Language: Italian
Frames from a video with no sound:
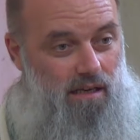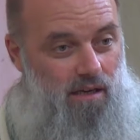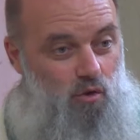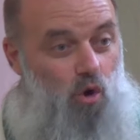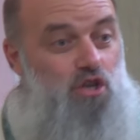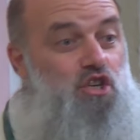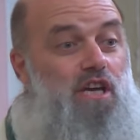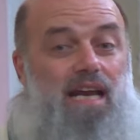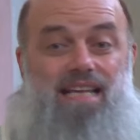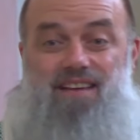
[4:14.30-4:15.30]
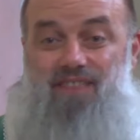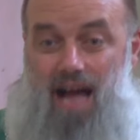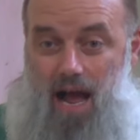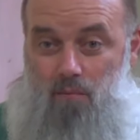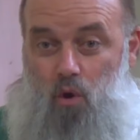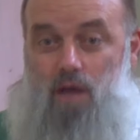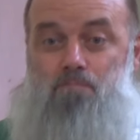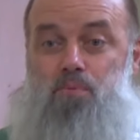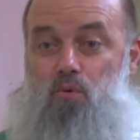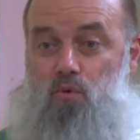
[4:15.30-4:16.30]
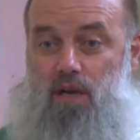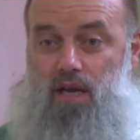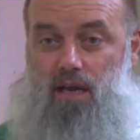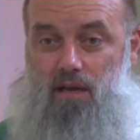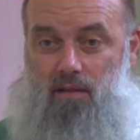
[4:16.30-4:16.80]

Noi ci credevamo, eppure